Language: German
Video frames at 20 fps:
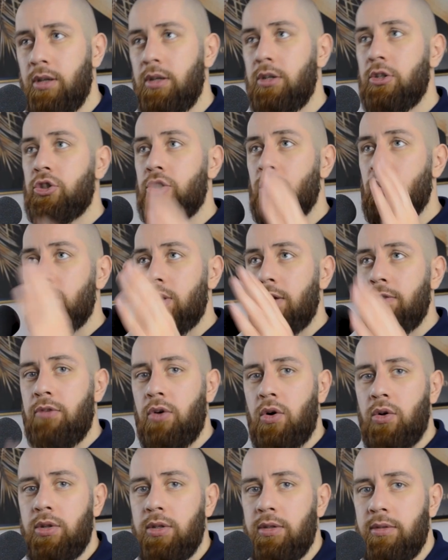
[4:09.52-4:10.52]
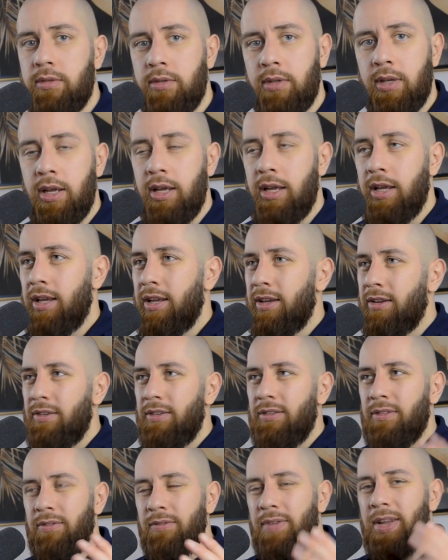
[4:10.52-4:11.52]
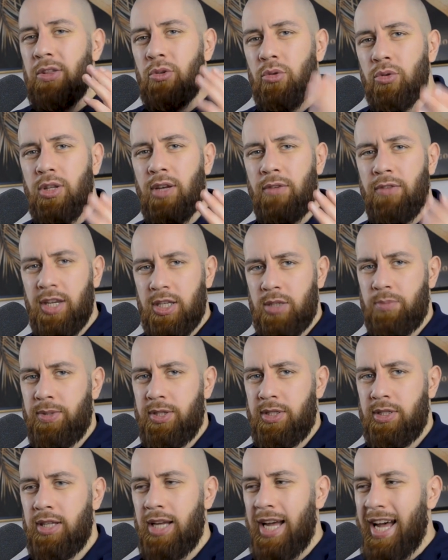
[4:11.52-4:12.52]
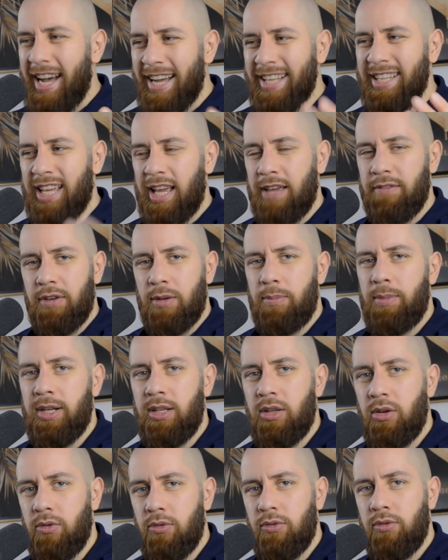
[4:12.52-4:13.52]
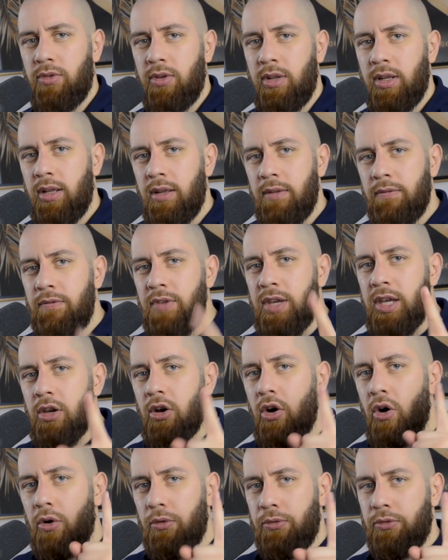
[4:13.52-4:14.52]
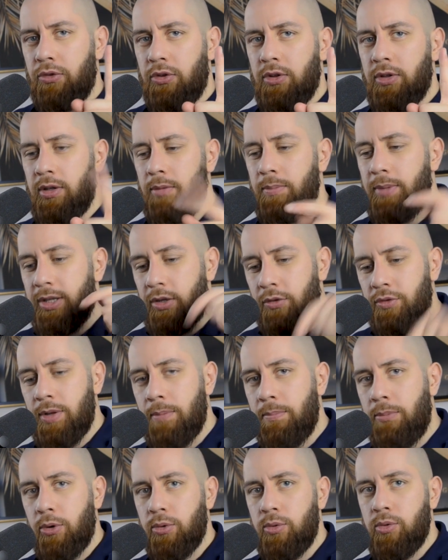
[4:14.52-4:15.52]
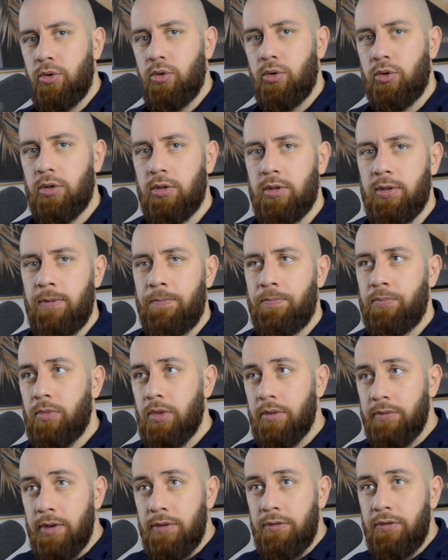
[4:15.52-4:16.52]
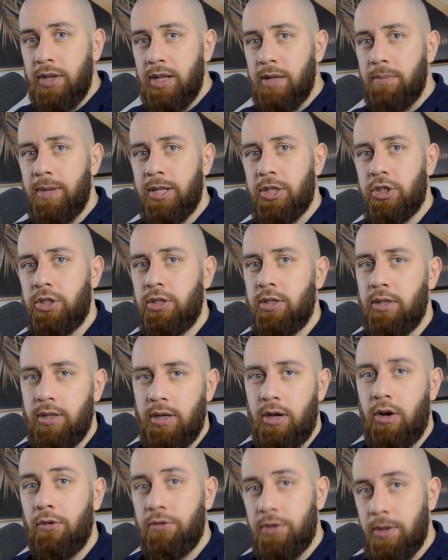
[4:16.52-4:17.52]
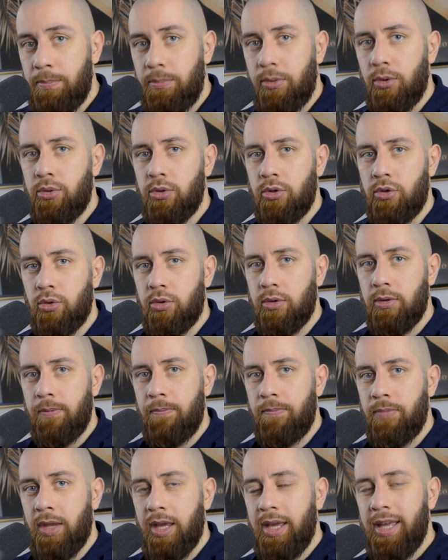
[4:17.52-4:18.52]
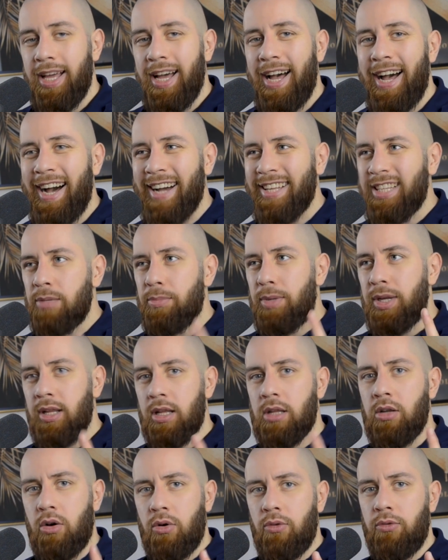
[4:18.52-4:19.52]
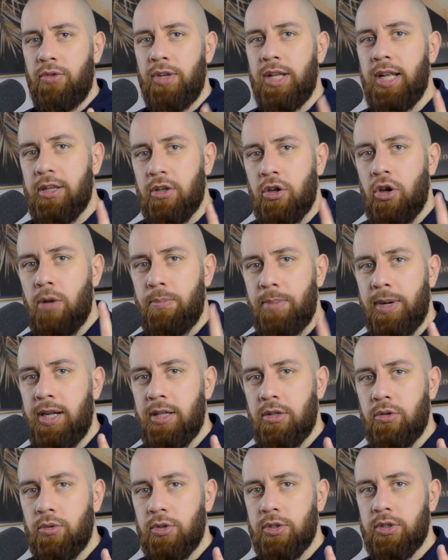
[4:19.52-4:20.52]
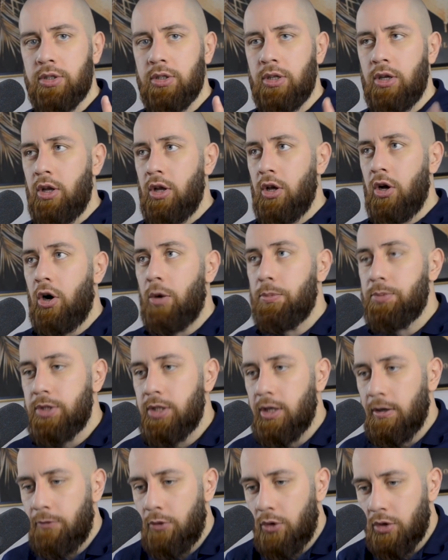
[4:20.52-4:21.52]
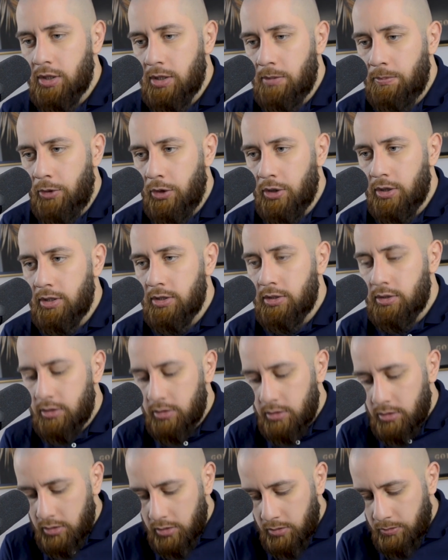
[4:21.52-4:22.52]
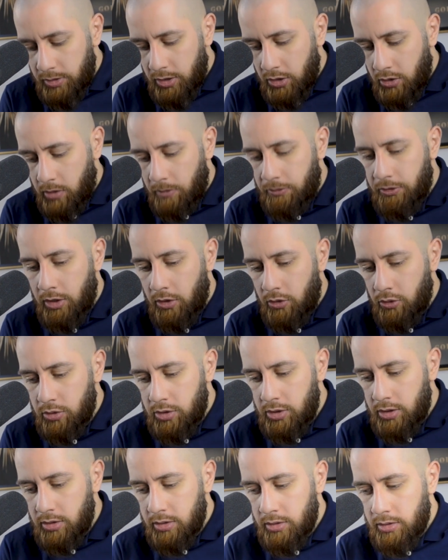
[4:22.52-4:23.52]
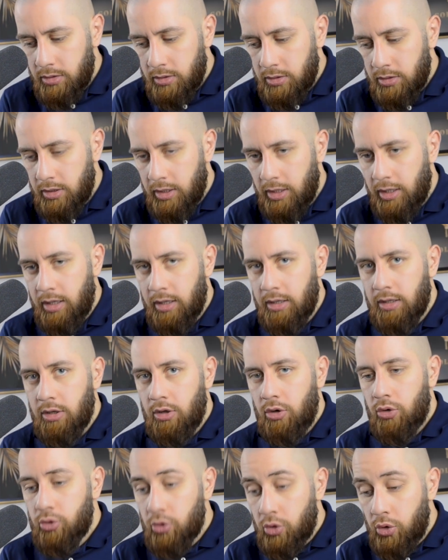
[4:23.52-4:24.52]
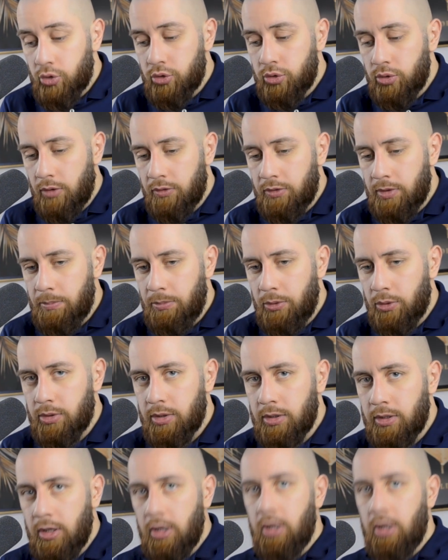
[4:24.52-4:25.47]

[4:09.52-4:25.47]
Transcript: Schau nach vorne. Wenn du unterwegs bist, achte einfach mal drauf wie oft man auf den Boden guckt, wie viele Menschen auf den Boden gucken. Achte mal darauf, wie deine Körperhaltung ist. Ob sie nach vorne gebeugt ist, mit dem Kopf nach unten, ja, und du guckst nur auf den Boden,